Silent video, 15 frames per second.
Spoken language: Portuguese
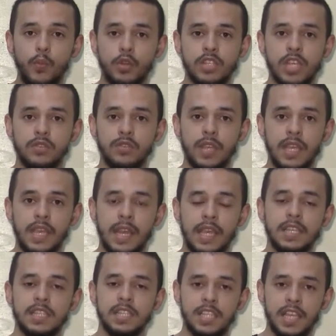projeto da
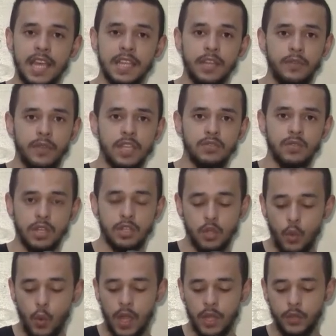igreja de cada vez
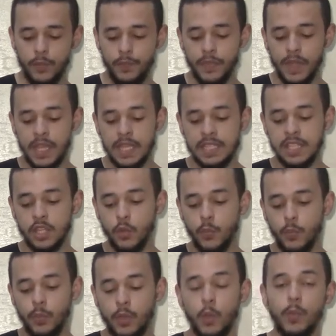durante o ano, sendo
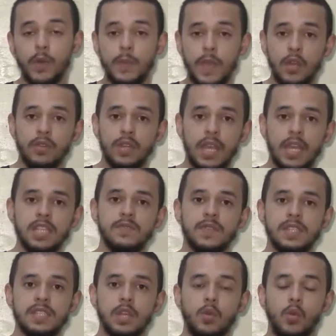que o primeiro deles
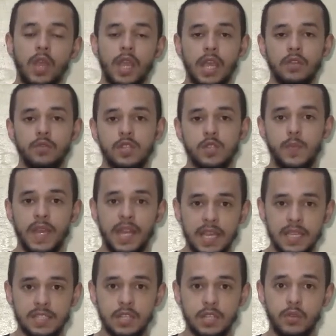vai ser com o Recanto
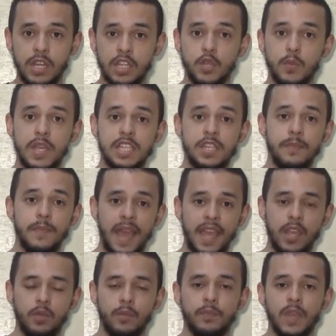Esperança durante o mês de
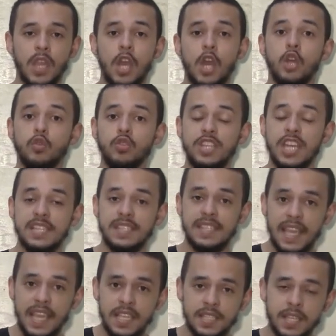maio. No dia
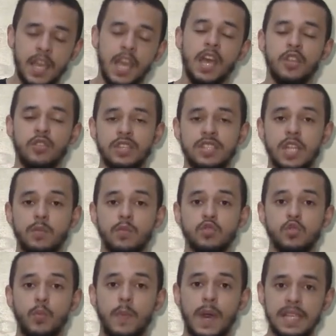6, nós teremos
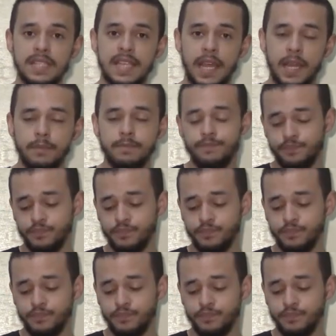um bazar